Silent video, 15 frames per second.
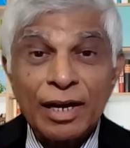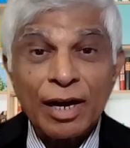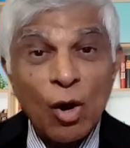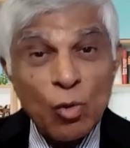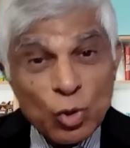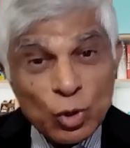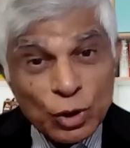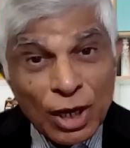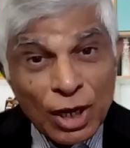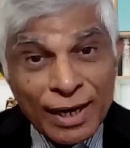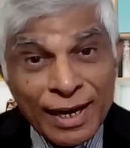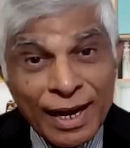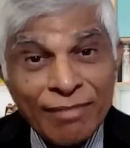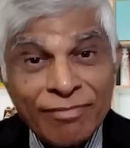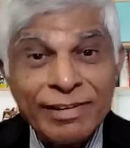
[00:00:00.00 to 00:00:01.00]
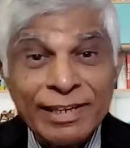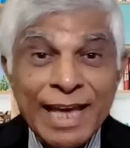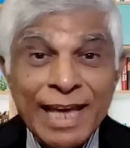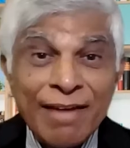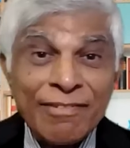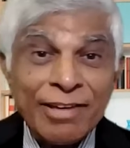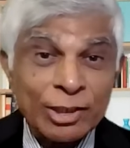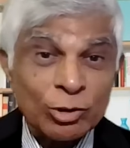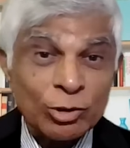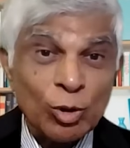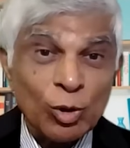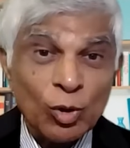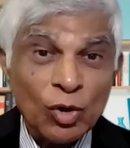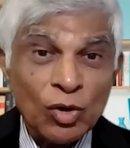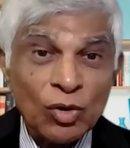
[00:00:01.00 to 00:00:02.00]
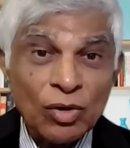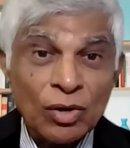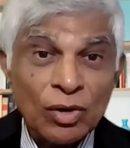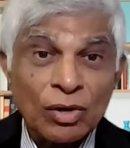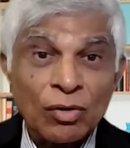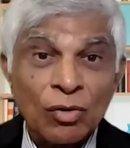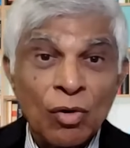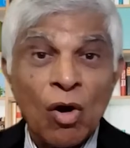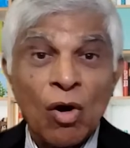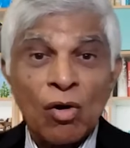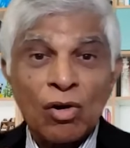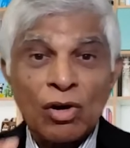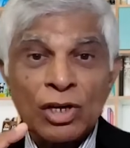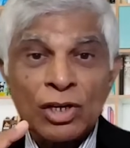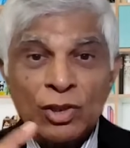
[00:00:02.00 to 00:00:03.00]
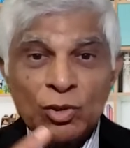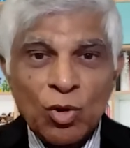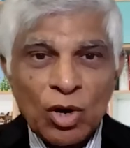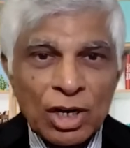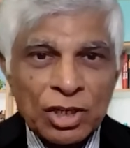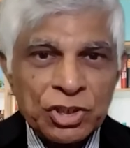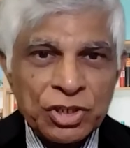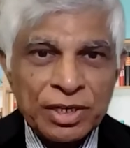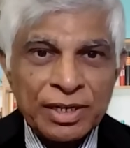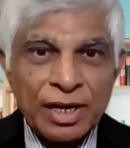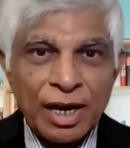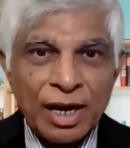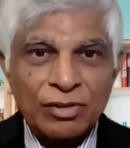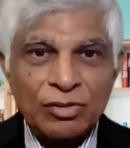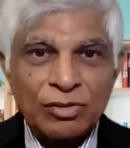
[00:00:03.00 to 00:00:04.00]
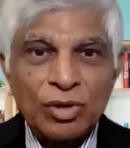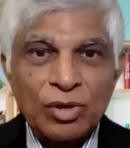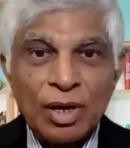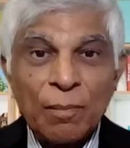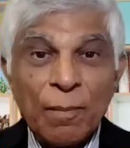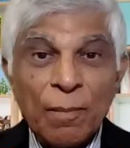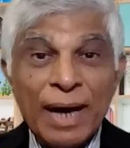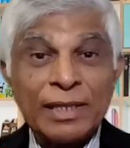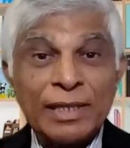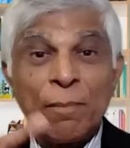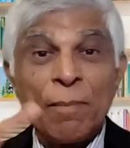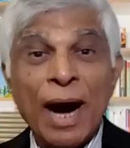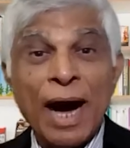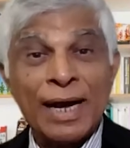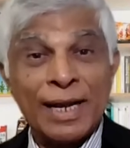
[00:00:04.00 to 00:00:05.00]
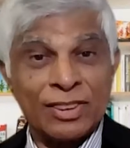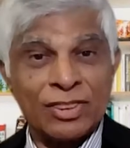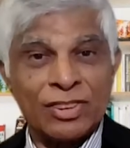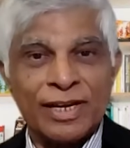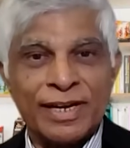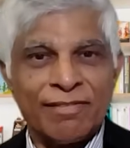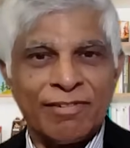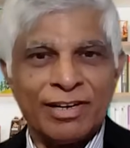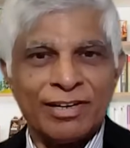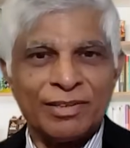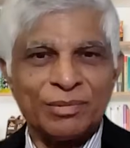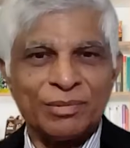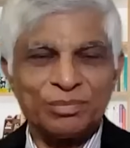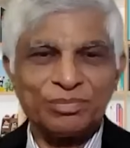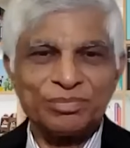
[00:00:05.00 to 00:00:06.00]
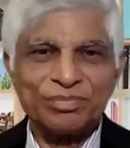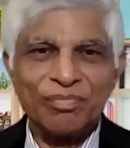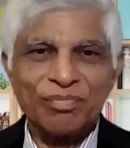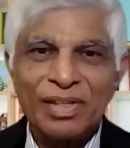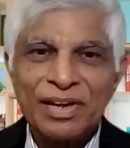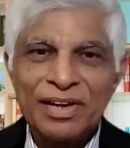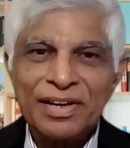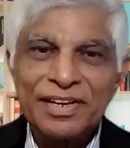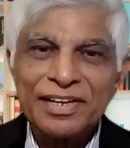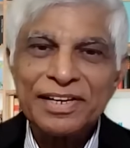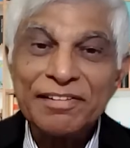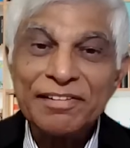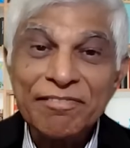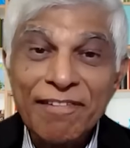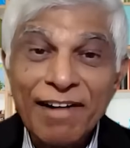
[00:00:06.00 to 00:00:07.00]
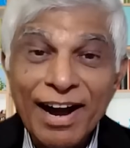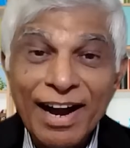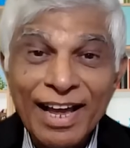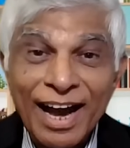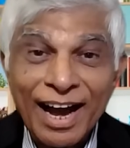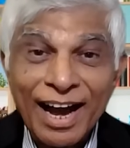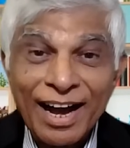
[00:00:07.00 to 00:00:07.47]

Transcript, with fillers: కౌంటర్గా విదే వ్యక్తులు నో హిందూ రాష్ట్రం కాదు మాది భారత్ అనేవాళ్ళు ఇవాళ